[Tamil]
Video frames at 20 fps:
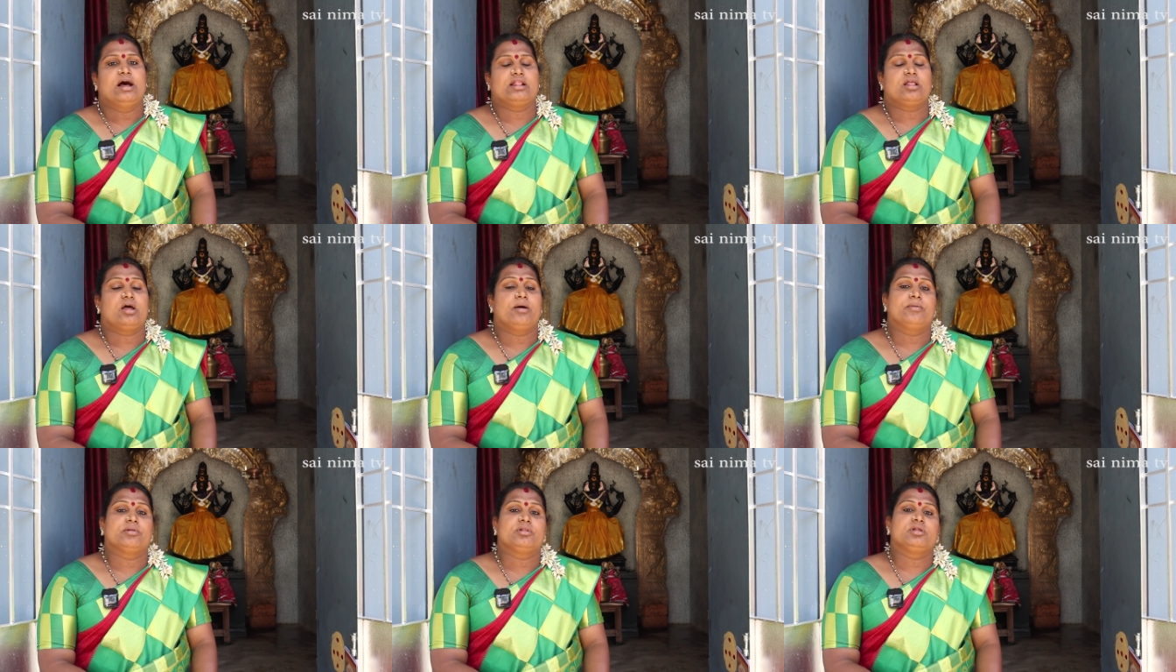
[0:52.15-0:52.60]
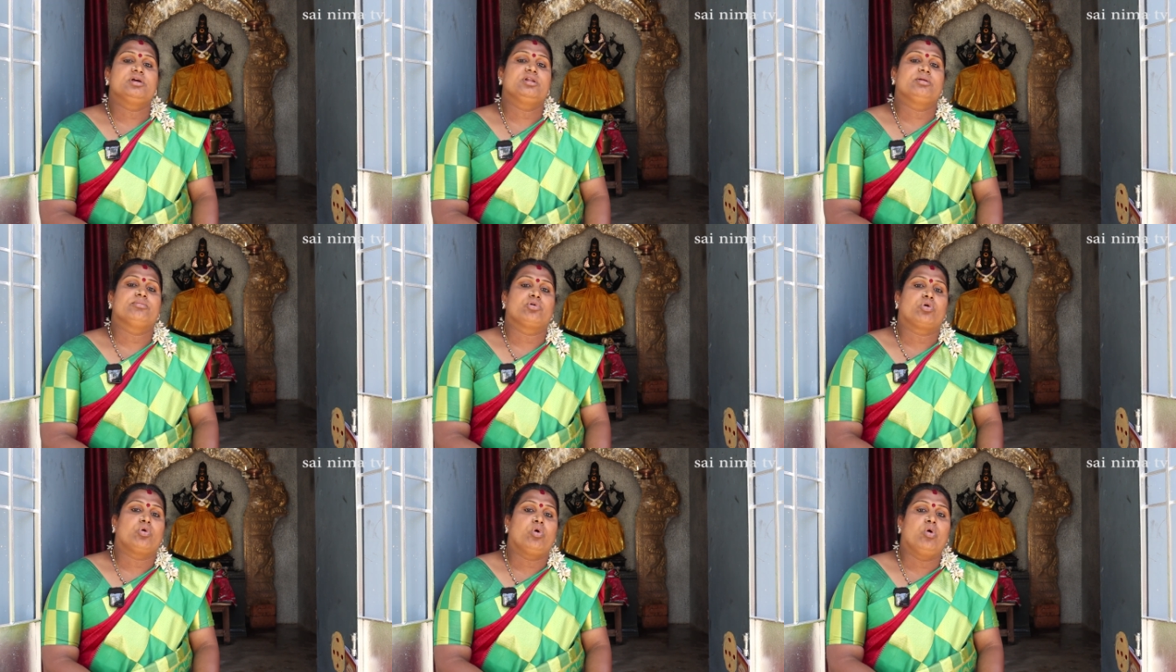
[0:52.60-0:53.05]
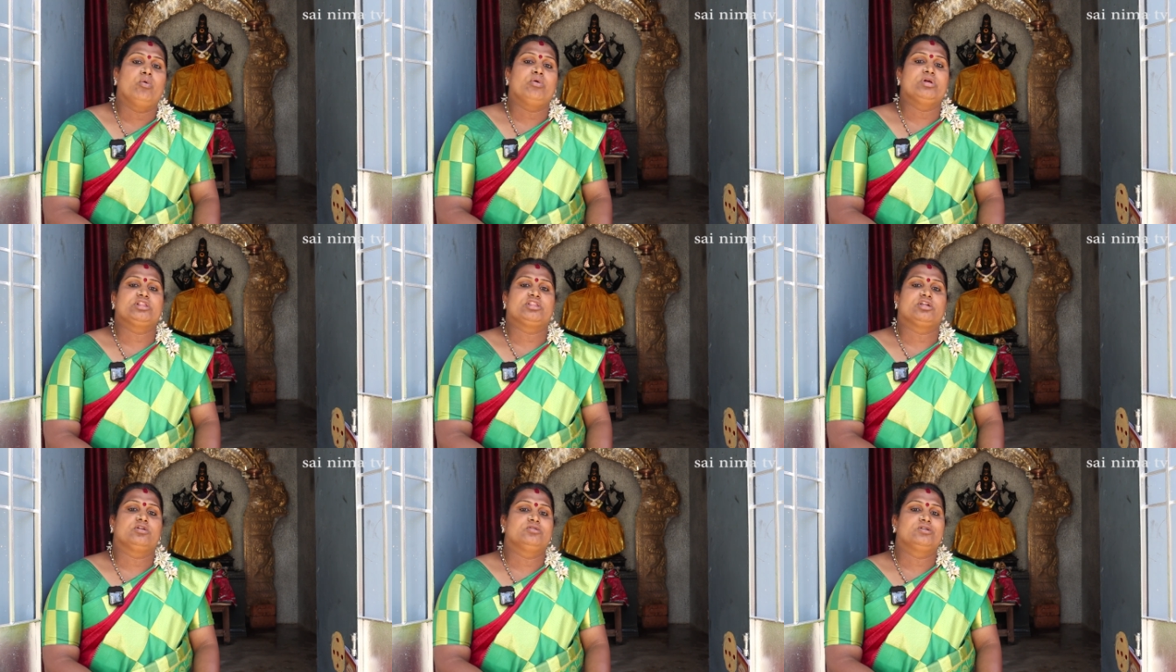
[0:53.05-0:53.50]
அதாவது நம்ம
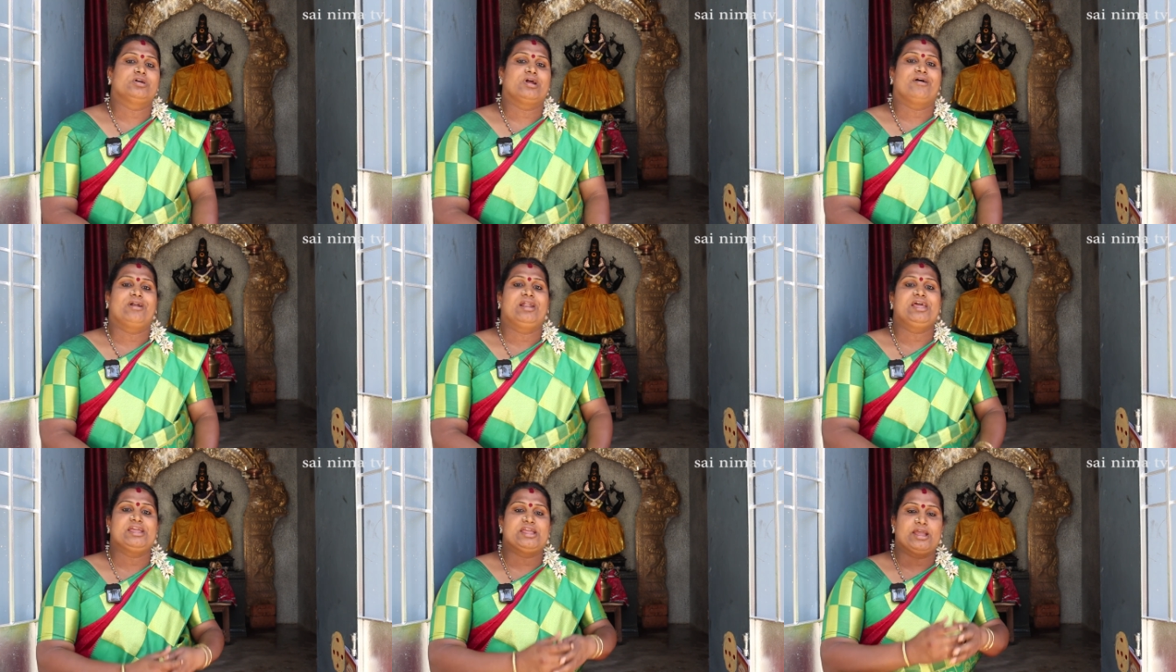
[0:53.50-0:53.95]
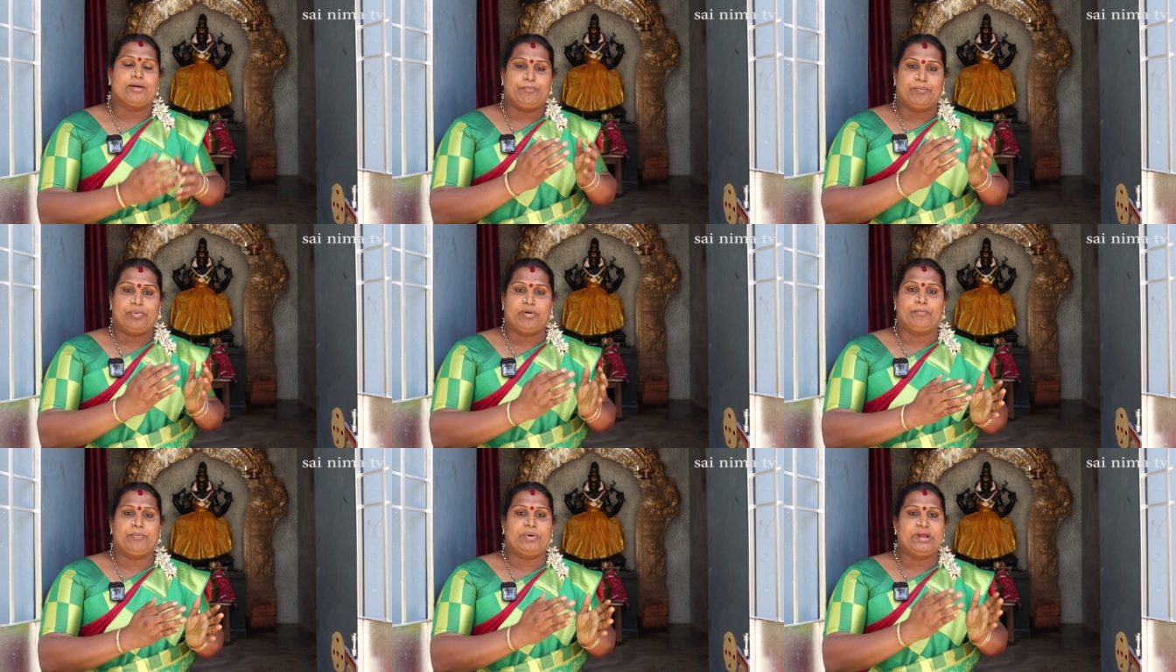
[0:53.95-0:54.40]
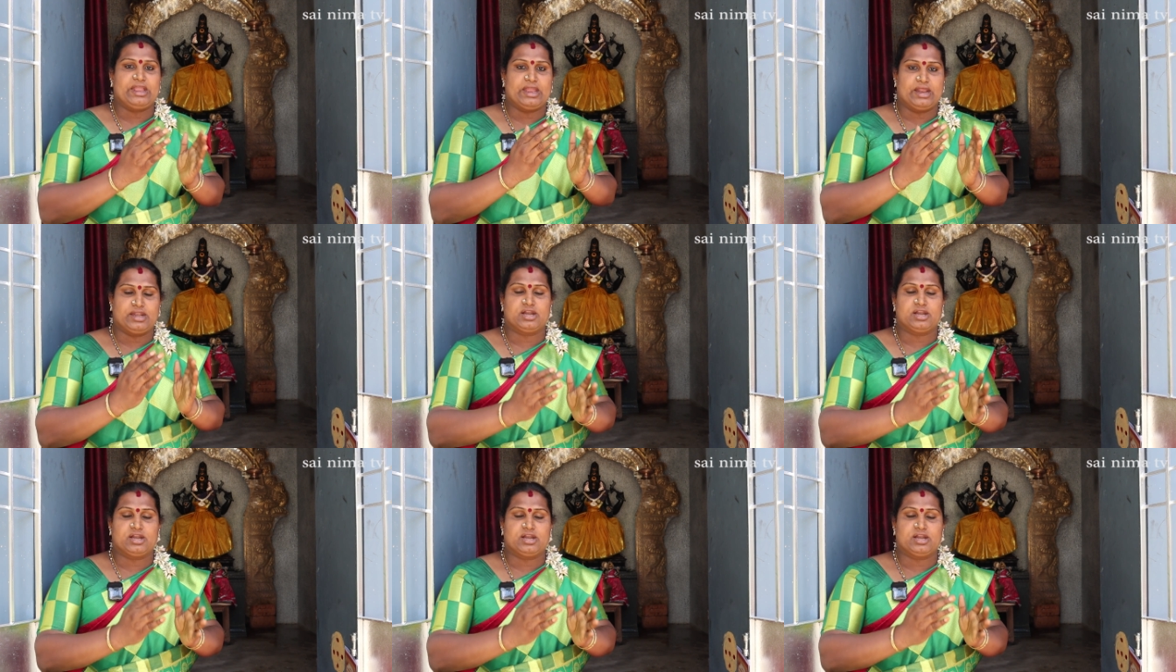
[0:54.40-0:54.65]
கோவிட் திருவிழாவில் எப்பப்போ